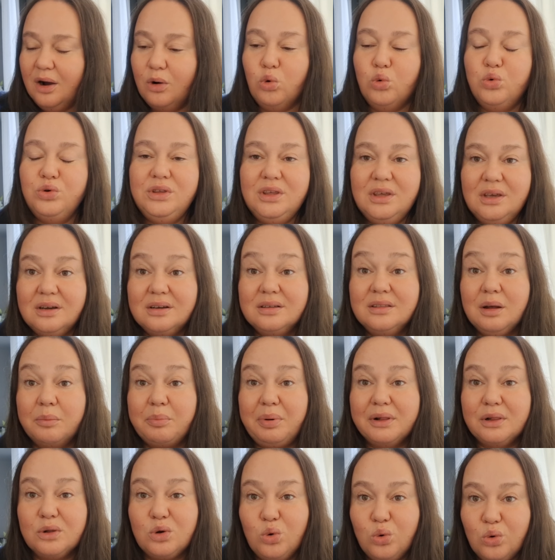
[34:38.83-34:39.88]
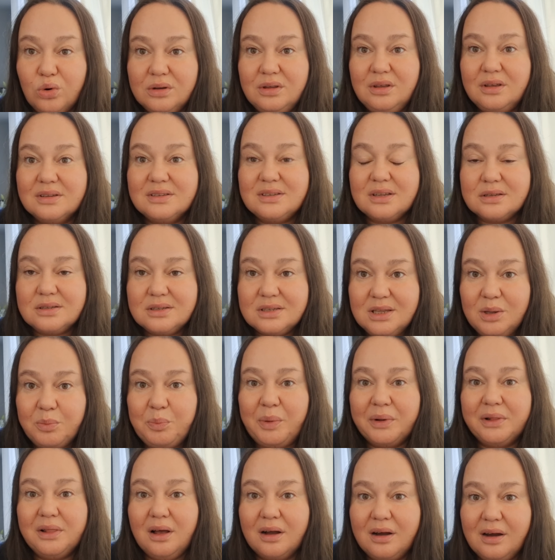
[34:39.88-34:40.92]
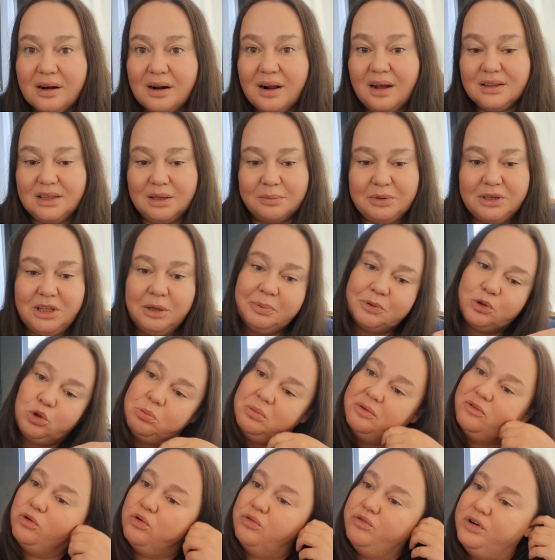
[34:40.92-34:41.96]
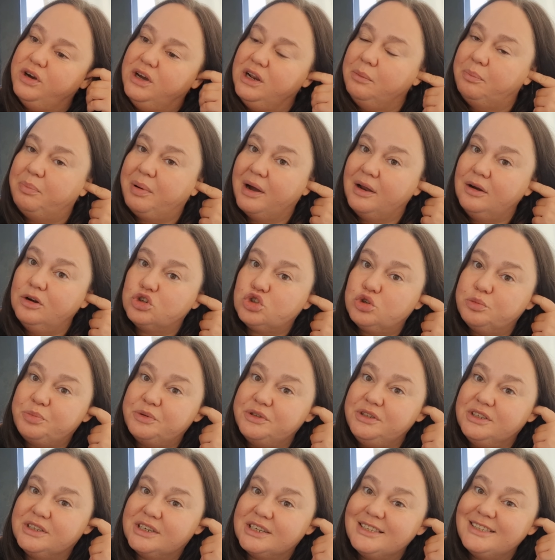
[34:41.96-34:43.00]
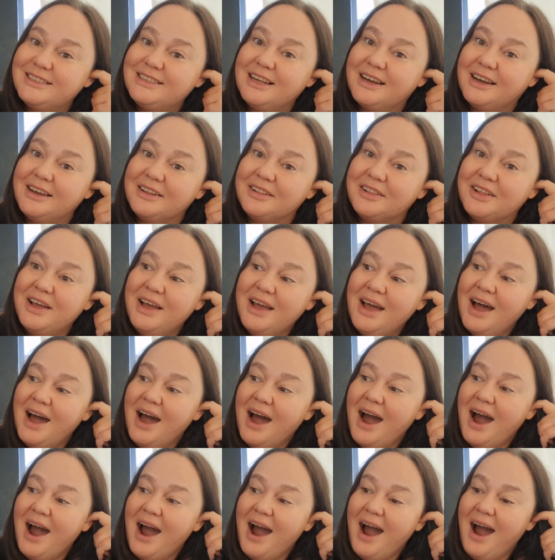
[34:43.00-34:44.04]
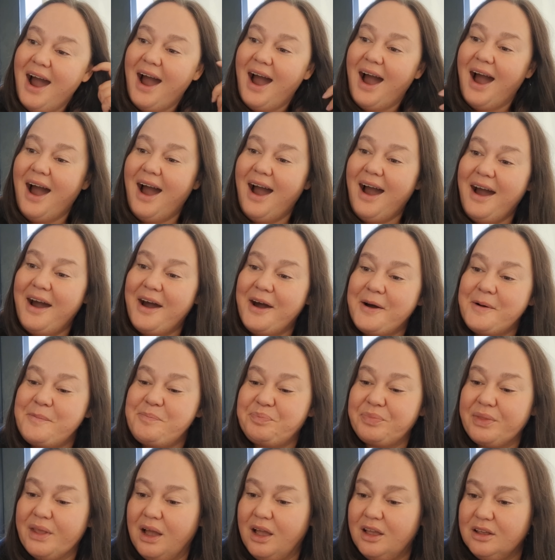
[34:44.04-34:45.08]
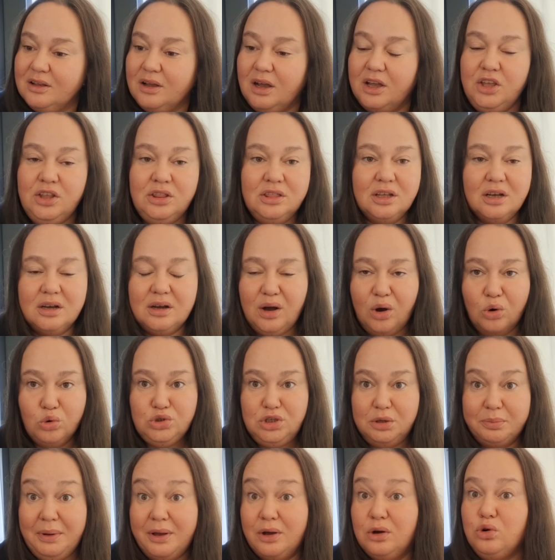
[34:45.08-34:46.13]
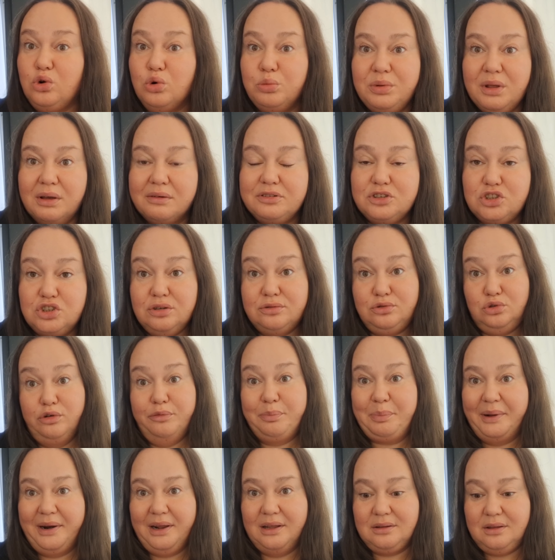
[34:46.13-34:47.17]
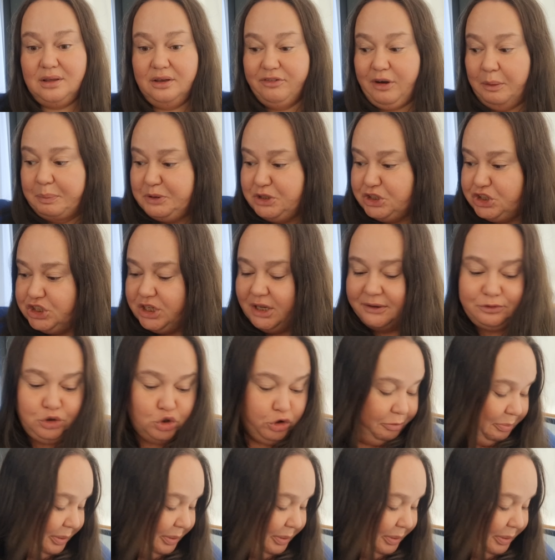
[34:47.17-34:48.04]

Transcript: У них на балконе засыпало градом, они потом его выгребали, чтобы он не растаял. А, э, Инна, а у тебя, я говорю, у меня вообще все в порядке, вообще все